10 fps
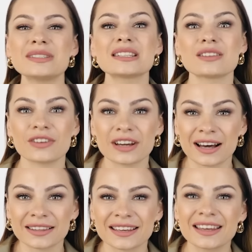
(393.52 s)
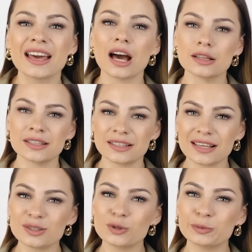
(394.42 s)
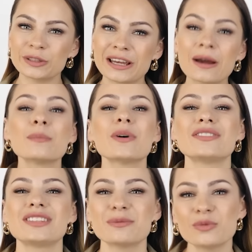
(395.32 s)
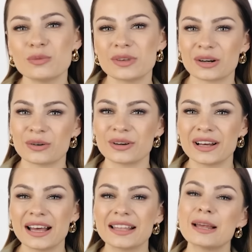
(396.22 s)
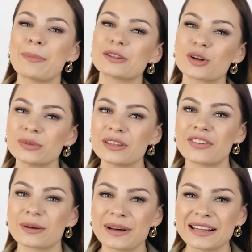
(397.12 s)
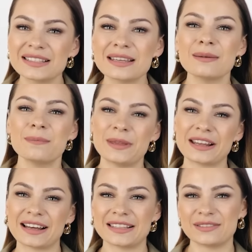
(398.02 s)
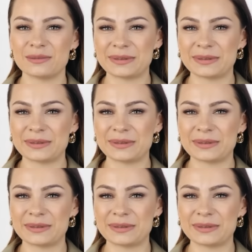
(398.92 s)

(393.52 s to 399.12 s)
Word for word: сертификата. Они доступны по всему миру. Для подробной информации переходи в